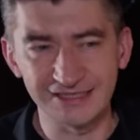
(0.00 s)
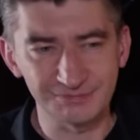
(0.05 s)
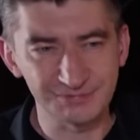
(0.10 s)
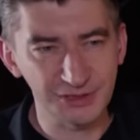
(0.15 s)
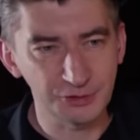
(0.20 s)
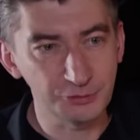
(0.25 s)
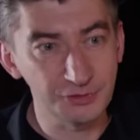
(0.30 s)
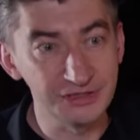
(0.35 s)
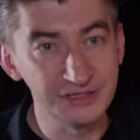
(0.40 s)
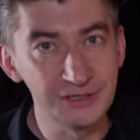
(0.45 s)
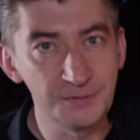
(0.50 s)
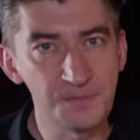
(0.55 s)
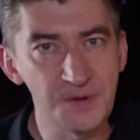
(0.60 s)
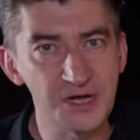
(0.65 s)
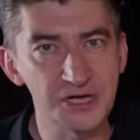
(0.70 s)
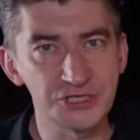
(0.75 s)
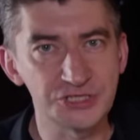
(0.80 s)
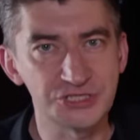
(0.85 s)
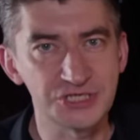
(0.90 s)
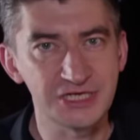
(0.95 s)
там такое
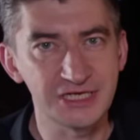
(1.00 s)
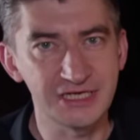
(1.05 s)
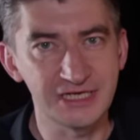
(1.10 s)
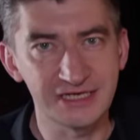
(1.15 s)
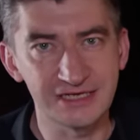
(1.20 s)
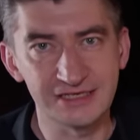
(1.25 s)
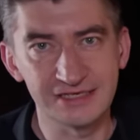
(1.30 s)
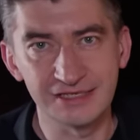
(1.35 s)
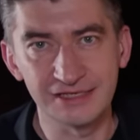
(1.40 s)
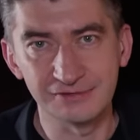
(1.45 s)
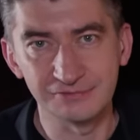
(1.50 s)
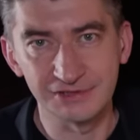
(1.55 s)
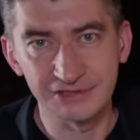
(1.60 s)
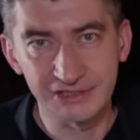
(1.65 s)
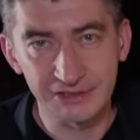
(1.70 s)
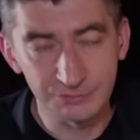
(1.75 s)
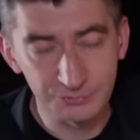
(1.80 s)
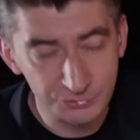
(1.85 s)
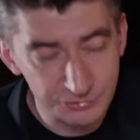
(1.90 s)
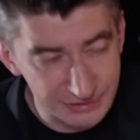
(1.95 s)
напряжение в
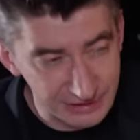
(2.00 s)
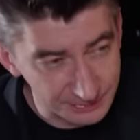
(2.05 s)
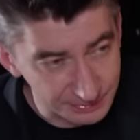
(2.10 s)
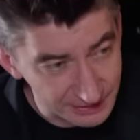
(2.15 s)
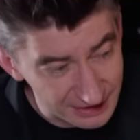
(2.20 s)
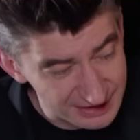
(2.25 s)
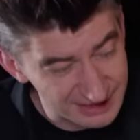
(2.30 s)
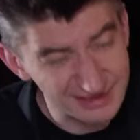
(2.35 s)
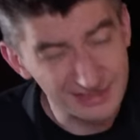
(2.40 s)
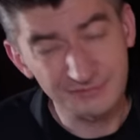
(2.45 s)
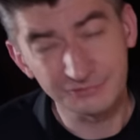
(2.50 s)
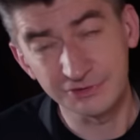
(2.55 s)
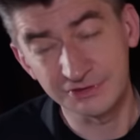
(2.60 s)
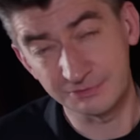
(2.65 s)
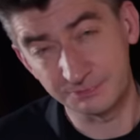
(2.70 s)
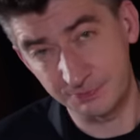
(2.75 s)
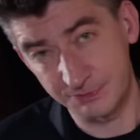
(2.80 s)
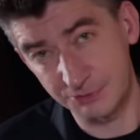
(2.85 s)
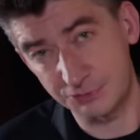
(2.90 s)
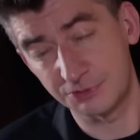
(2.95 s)
этой музыке. Понимаете, это вот
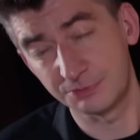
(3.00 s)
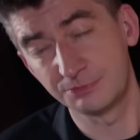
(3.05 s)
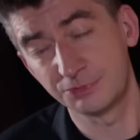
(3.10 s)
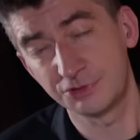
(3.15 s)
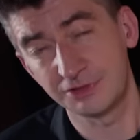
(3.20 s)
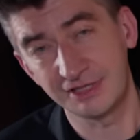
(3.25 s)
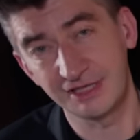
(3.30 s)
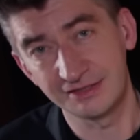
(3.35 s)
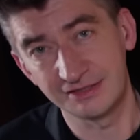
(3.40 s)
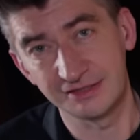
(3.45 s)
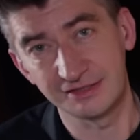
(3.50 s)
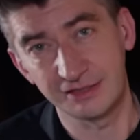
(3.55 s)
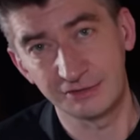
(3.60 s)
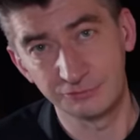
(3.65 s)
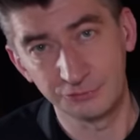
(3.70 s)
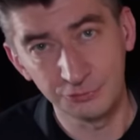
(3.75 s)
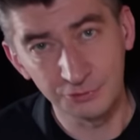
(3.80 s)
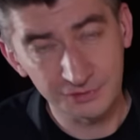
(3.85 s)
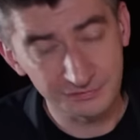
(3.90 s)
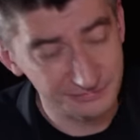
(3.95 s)
потому что музыканты
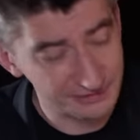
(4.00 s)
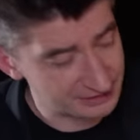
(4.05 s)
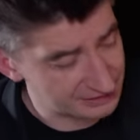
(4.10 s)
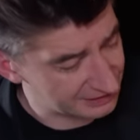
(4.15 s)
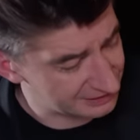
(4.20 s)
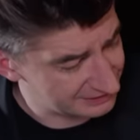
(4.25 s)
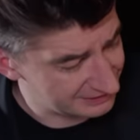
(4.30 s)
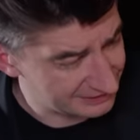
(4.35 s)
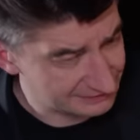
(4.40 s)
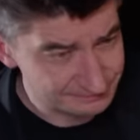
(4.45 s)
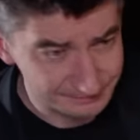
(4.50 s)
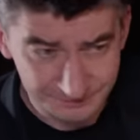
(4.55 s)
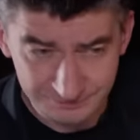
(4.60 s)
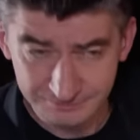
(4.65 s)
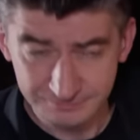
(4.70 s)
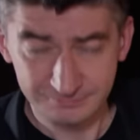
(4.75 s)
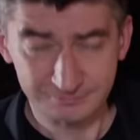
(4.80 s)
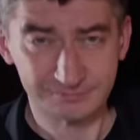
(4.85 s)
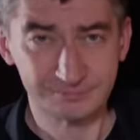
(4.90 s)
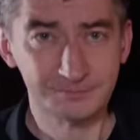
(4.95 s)
того уровня, когда
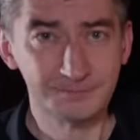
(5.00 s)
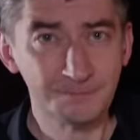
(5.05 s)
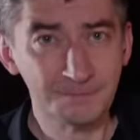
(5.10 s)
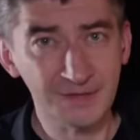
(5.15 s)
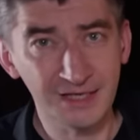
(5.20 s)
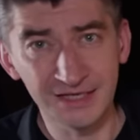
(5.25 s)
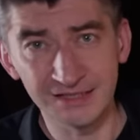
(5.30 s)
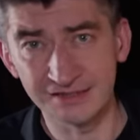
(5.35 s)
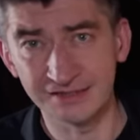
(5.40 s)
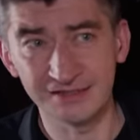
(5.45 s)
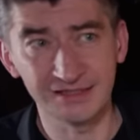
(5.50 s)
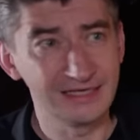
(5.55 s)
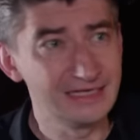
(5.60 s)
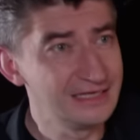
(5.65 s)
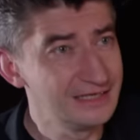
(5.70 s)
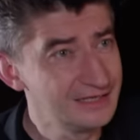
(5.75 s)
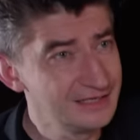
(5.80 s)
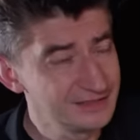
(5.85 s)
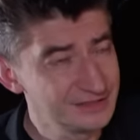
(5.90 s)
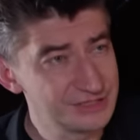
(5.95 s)
это
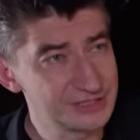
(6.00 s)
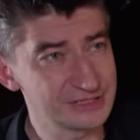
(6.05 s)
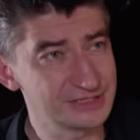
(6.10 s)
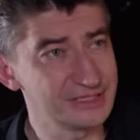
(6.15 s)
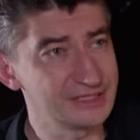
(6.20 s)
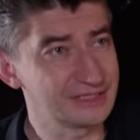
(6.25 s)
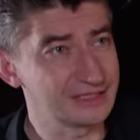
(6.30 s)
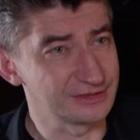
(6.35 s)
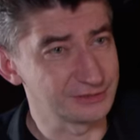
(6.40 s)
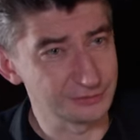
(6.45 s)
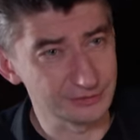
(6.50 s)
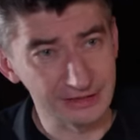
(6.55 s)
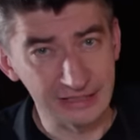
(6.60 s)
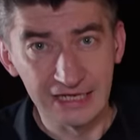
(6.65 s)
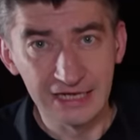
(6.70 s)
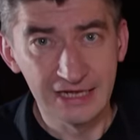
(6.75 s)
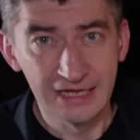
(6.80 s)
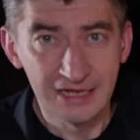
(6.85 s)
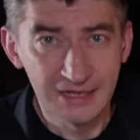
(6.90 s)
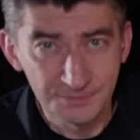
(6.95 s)
не человек,
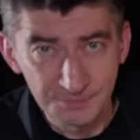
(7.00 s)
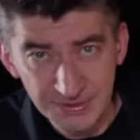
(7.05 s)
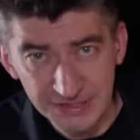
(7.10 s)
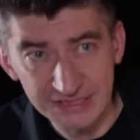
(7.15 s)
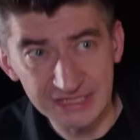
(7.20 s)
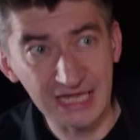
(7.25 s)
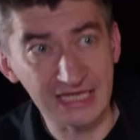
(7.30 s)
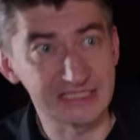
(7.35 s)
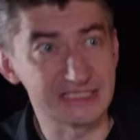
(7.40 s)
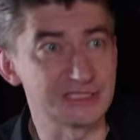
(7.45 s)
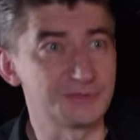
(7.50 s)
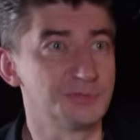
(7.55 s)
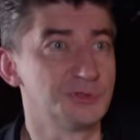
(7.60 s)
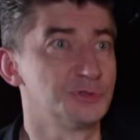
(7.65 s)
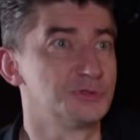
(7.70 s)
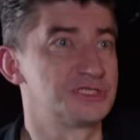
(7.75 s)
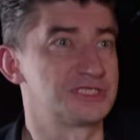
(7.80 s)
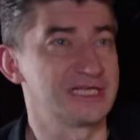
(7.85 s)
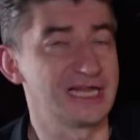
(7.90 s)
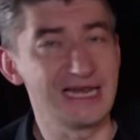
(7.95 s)
который 15
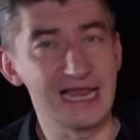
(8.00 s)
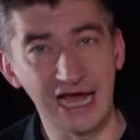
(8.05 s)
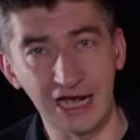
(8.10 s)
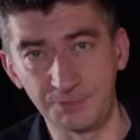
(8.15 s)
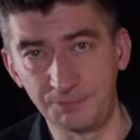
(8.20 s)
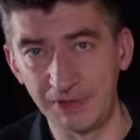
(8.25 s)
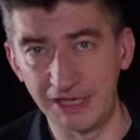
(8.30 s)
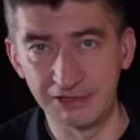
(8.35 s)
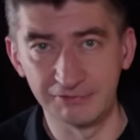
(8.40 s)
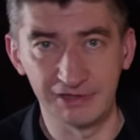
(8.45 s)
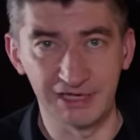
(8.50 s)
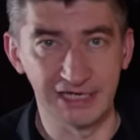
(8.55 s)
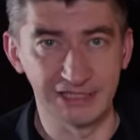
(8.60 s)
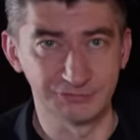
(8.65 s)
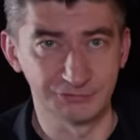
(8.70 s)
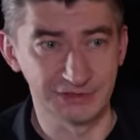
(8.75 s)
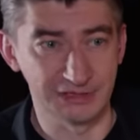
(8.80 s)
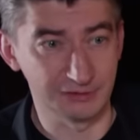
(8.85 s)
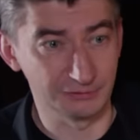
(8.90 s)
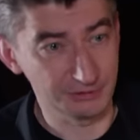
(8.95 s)
минут соляк
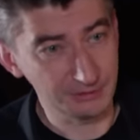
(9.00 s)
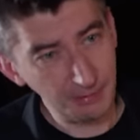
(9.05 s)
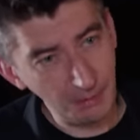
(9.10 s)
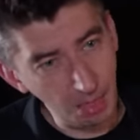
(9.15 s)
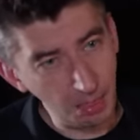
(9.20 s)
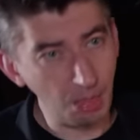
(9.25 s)
поливает вот это вот.